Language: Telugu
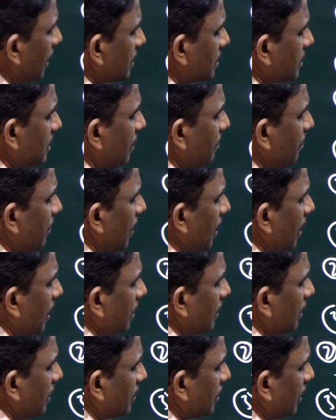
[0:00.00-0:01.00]

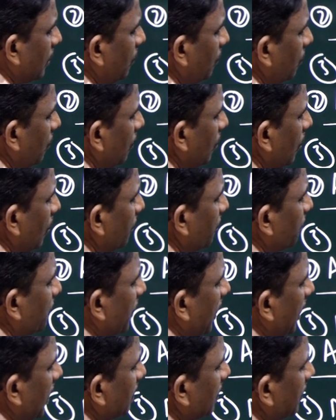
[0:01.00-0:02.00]
అసమానతలు
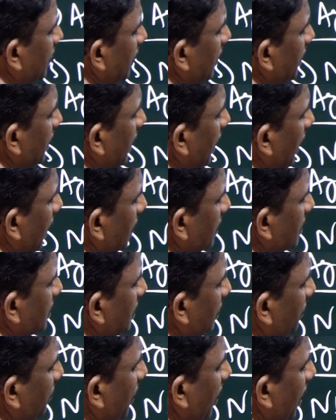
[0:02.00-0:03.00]
ప్రాంతీయ
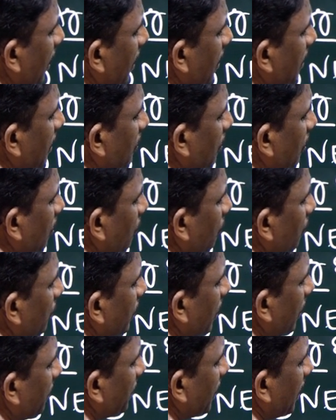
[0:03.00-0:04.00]
అసమానతలు
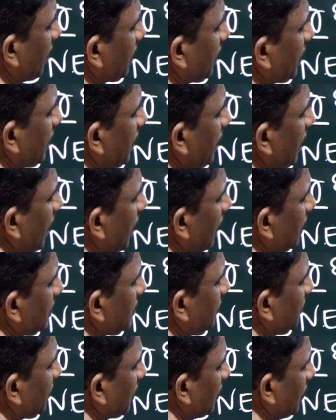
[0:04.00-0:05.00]
ఉంటాయి ప్రాంతీయ
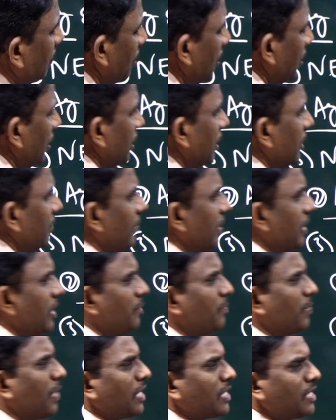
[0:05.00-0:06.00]
అసమానతలు
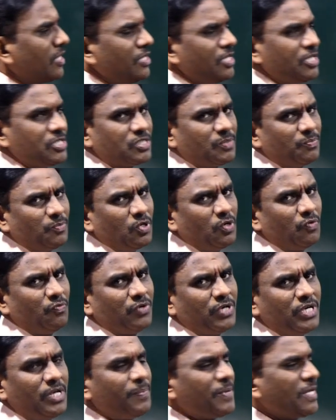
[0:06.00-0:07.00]
ఇవన్నీ భారతదేశంలో
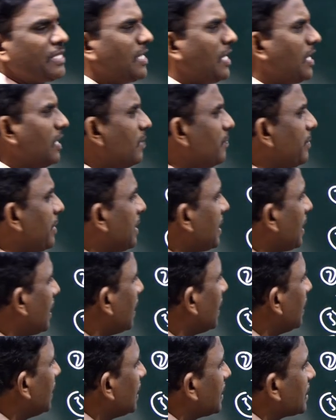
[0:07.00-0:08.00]
ఉండే ప్రధానమైన
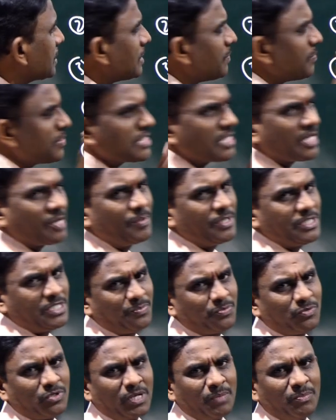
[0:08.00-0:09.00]
సమస్యలు మనం
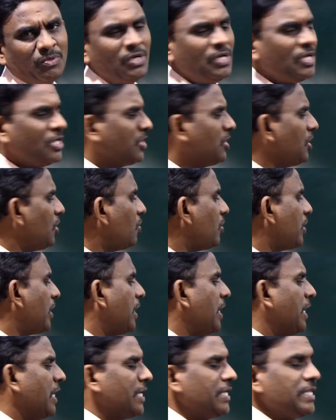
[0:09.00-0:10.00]
చెప్తుంటాము దీనిలోనే
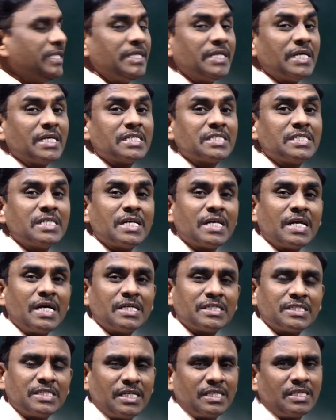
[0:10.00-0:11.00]

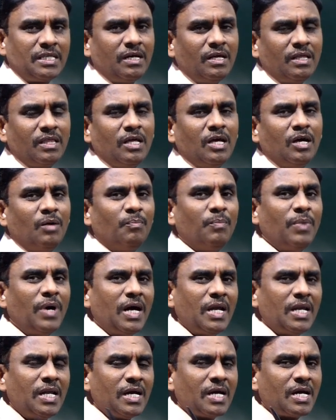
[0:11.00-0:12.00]
నిరక్షరాస్యత
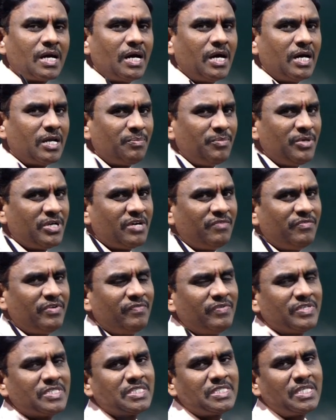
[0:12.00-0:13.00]
బాల కార్మిక
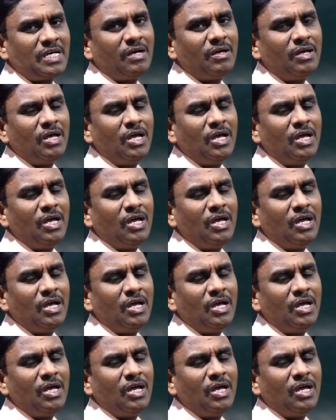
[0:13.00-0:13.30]
వ్యవస్థ